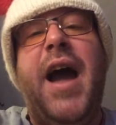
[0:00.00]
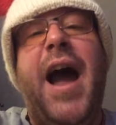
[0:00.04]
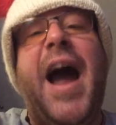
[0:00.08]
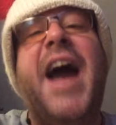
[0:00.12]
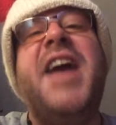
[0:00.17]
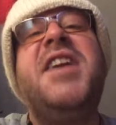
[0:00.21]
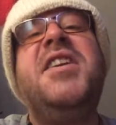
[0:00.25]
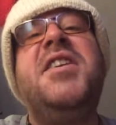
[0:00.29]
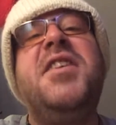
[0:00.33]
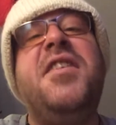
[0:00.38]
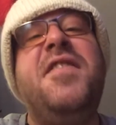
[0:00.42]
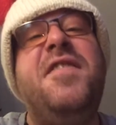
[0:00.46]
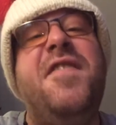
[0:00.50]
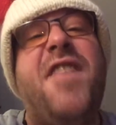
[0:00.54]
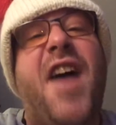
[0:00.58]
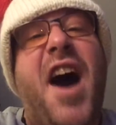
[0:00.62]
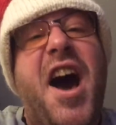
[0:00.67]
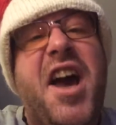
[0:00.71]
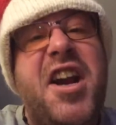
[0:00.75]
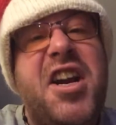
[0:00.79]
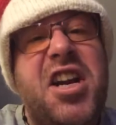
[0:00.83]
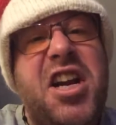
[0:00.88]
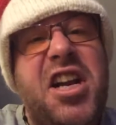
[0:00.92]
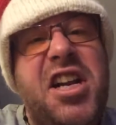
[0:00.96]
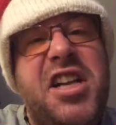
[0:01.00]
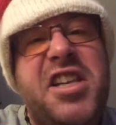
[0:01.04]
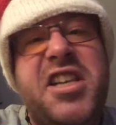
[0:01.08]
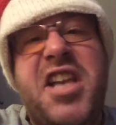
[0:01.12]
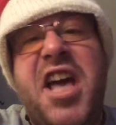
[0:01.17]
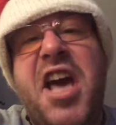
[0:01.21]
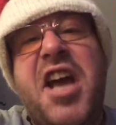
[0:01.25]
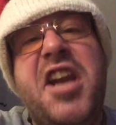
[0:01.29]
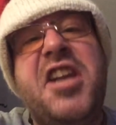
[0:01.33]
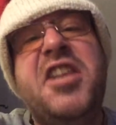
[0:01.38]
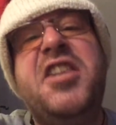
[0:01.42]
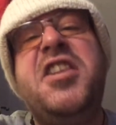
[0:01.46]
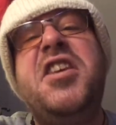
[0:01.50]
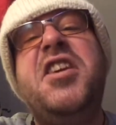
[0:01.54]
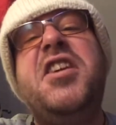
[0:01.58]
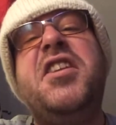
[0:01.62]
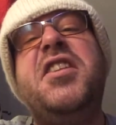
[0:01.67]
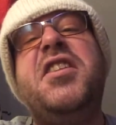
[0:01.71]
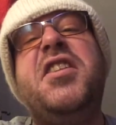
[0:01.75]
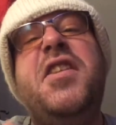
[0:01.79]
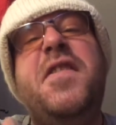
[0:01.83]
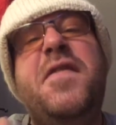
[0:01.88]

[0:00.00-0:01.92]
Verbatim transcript: Ein Quargel, der nicht